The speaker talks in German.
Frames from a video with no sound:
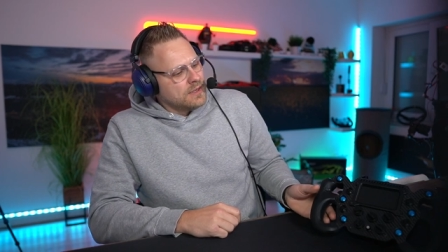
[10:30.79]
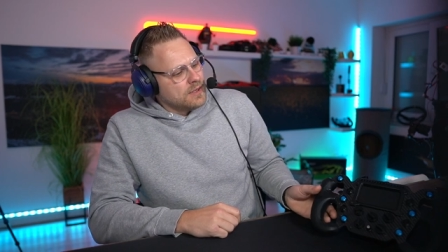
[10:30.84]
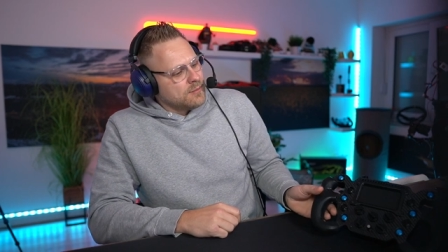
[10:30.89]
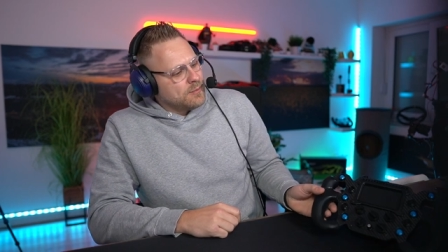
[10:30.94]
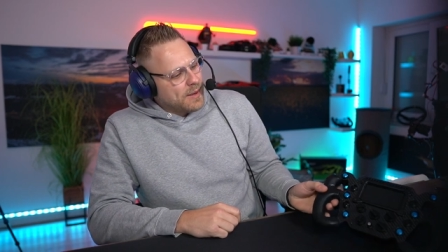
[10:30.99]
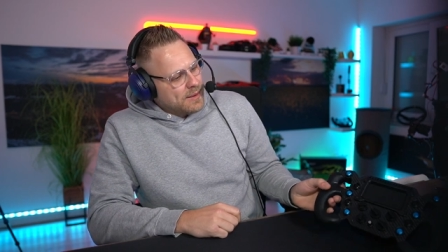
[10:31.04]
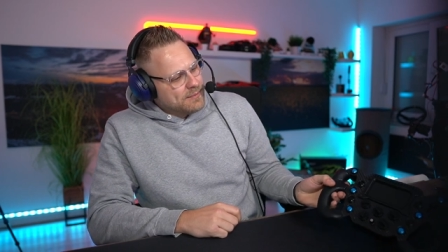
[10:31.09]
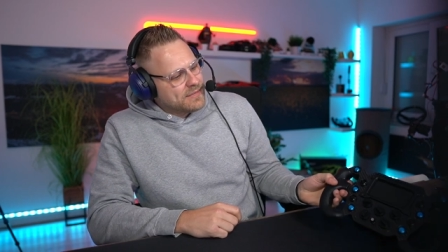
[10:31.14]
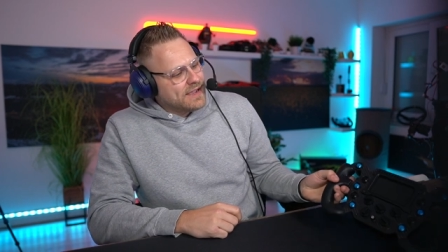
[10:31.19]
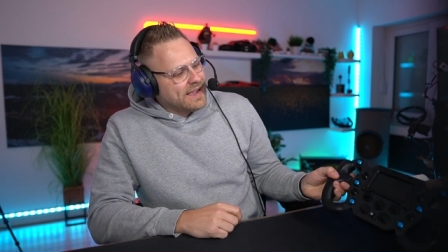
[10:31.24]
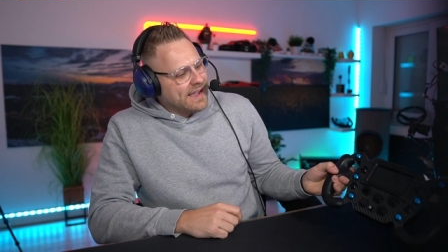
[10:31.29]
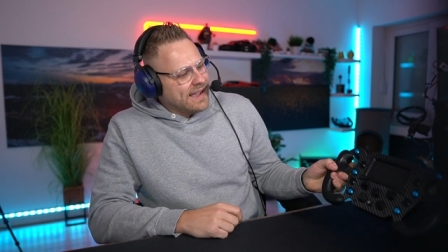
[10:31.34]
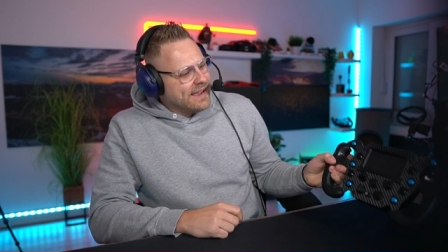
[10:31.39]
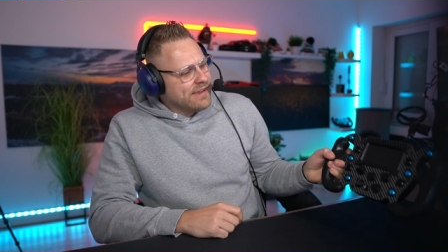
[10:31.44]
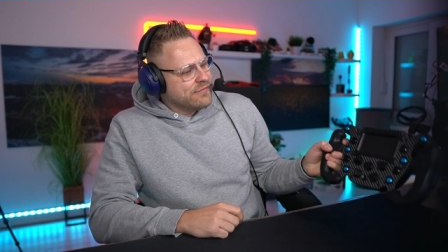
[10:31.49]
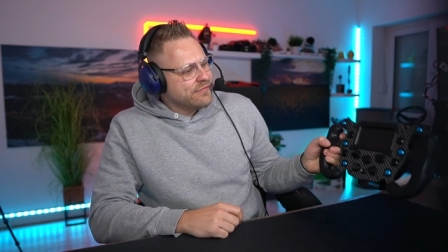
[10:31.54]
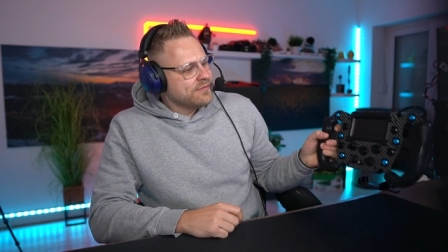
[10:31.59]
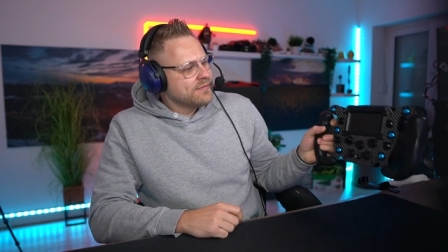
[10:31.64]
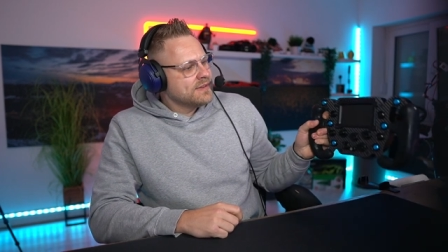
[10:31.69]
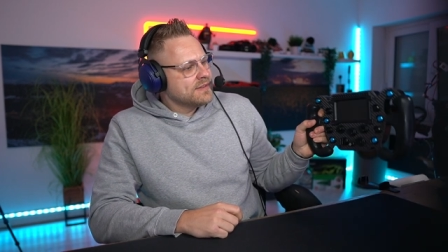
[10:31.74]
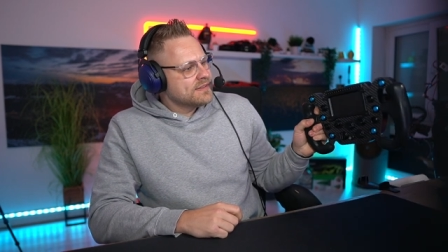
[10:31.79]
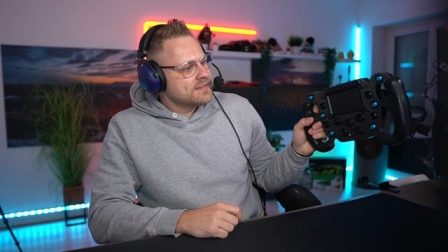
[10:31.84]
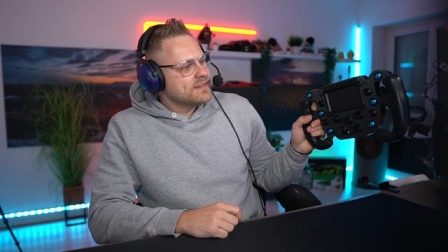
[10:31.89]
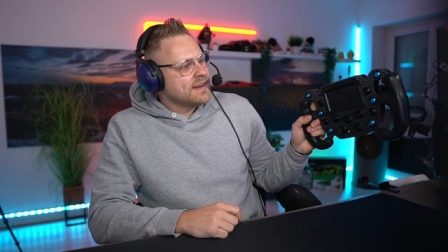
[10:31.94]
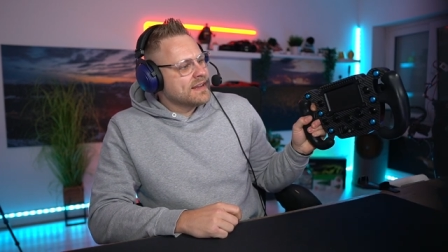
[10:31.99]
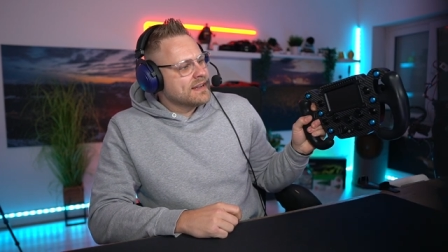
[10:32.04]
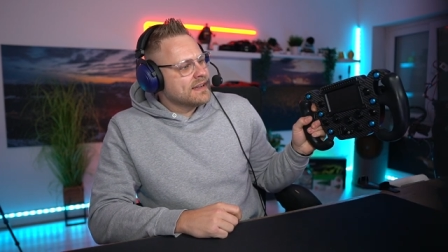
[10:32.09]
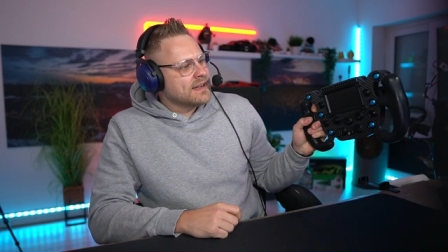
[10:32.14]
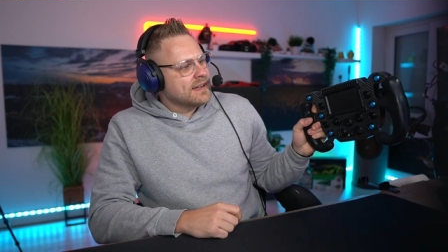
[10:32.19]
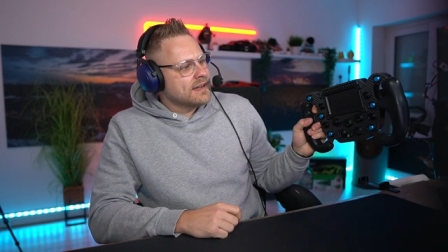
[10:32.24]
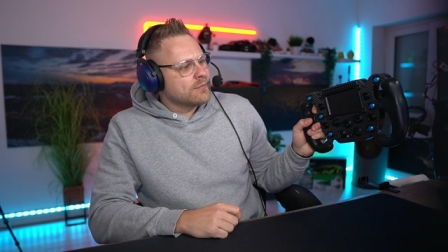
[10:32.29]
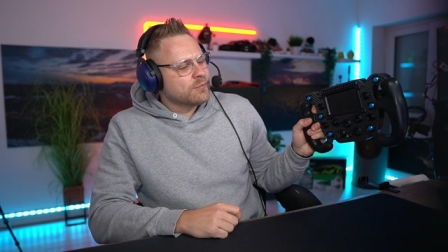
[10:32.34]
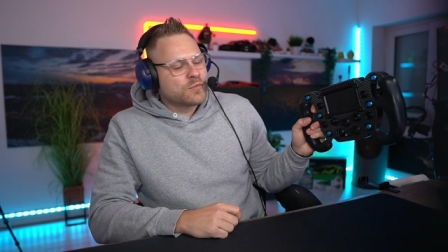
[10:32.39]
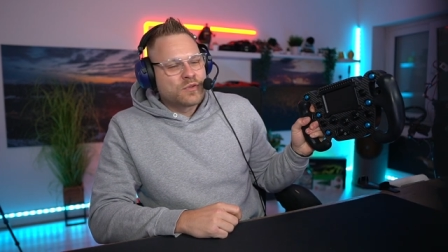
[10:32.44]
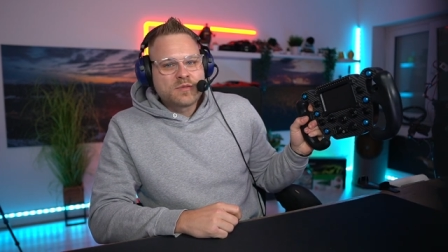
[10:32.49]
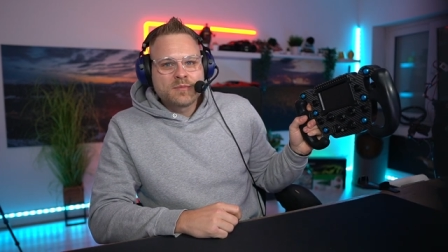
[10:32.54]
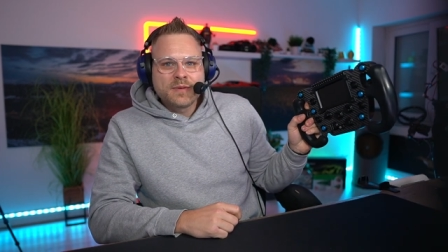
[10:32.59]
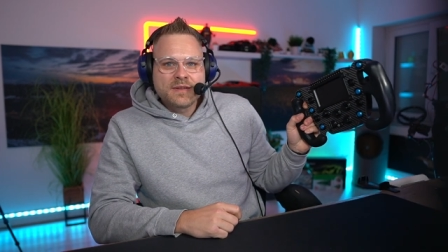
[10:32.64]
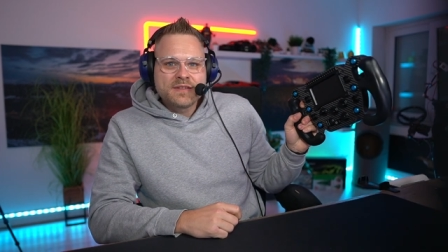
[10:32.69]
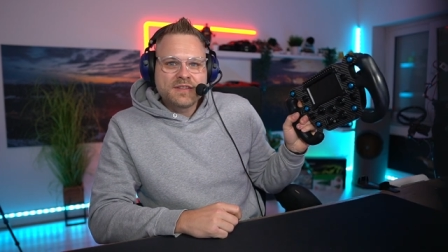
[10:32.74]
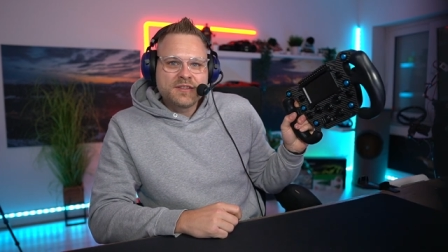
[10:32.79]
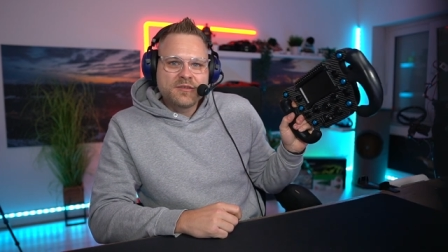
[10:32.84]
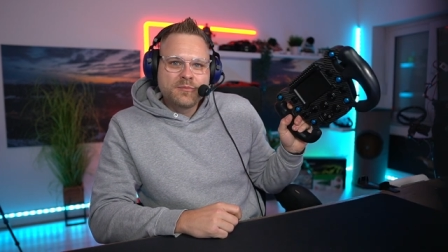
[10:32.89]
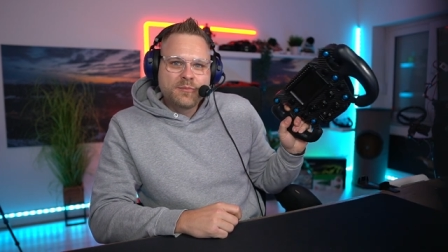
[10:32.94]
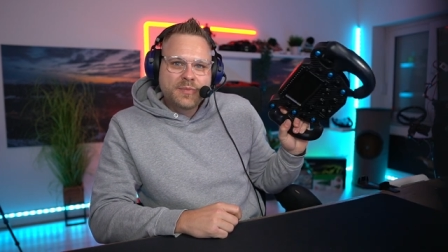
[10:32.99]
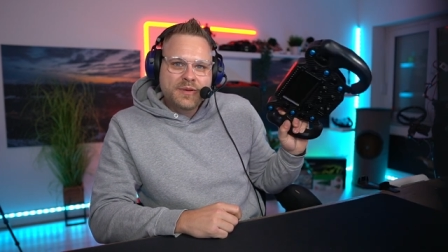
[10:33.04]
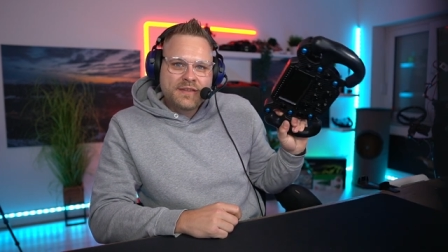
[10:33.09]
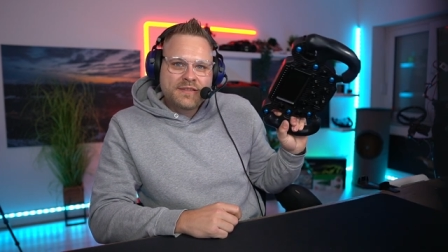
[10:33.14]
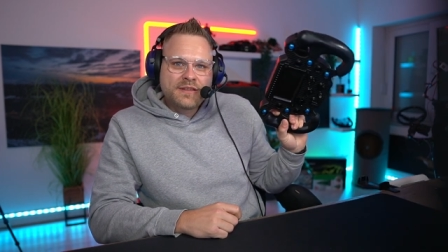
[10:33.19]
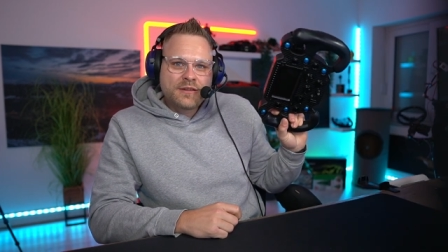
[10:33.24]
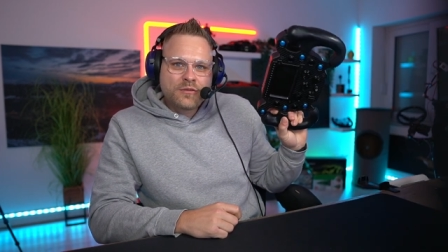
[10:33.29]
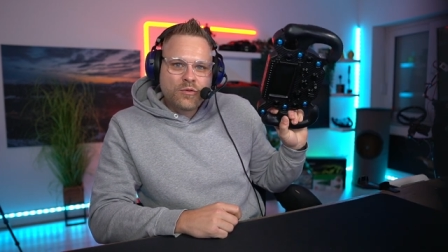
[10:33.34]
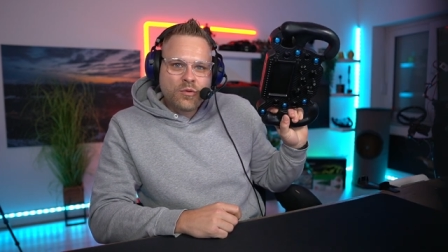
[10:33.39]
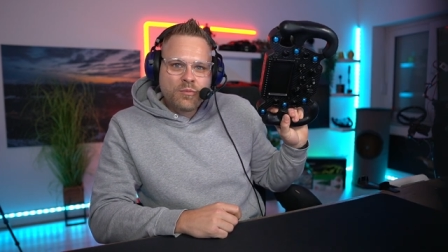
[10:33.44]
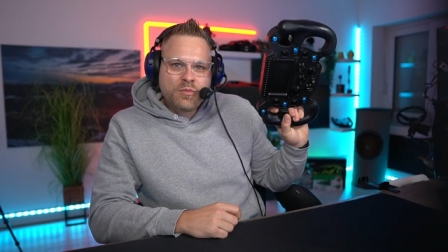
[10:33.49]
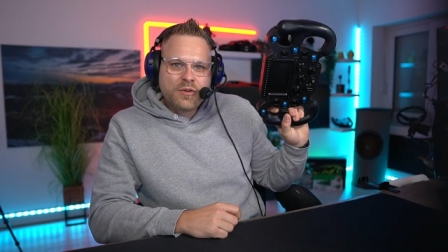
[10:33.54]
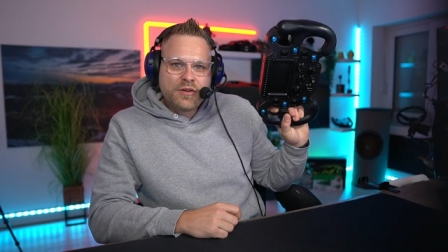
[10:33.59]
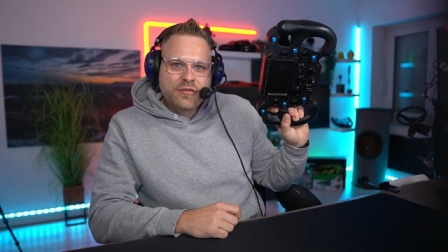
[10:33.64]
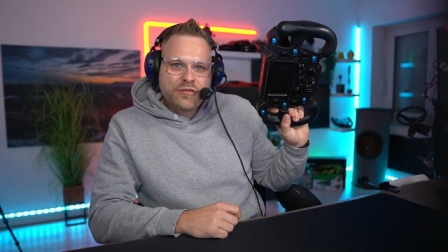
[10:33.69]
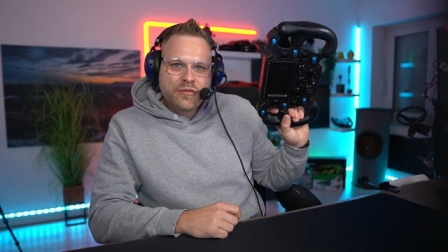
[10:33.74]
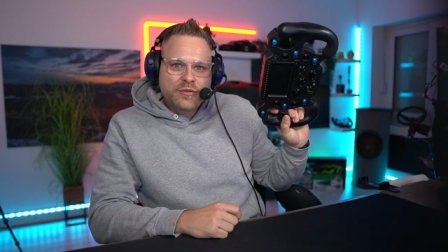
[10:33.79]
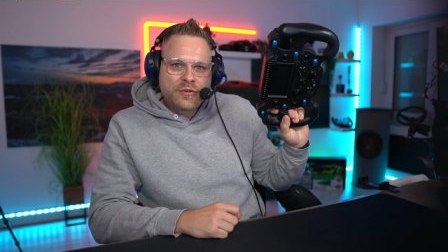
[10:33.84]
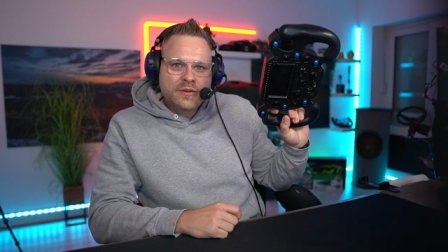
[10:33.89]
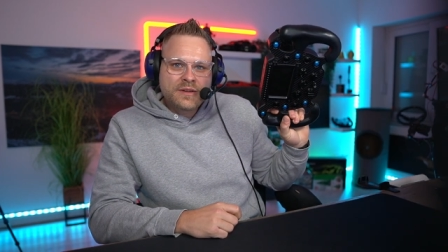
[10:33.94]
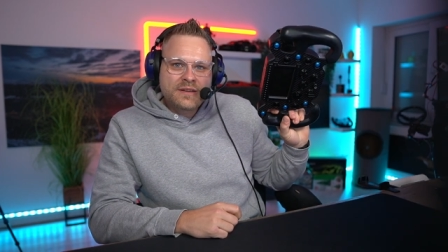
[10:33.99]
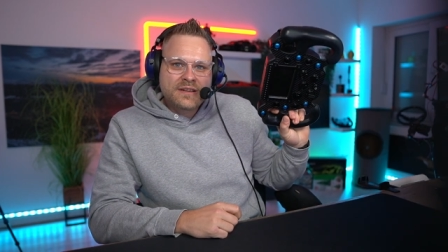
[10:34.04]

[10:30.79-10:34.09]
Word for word: Beim Greifen ins Lenkrad muss man sich ein bisschen umgewöhnen.